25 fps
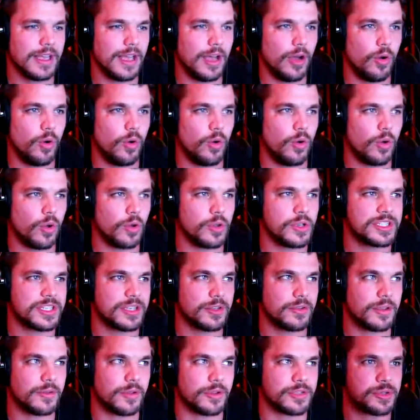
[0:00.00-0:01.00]
Ah, oh,
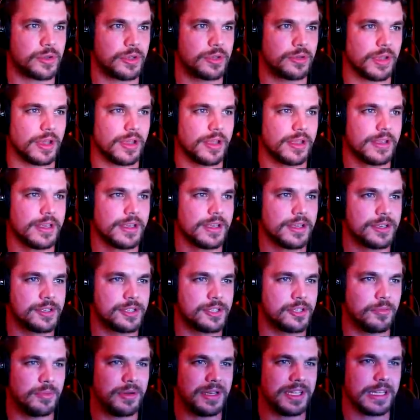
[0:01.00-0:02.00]
soigne toi
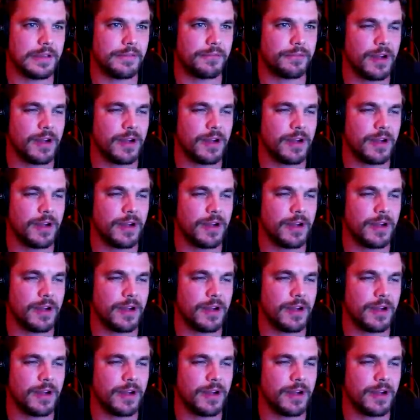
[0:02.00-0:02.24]
J'oublie des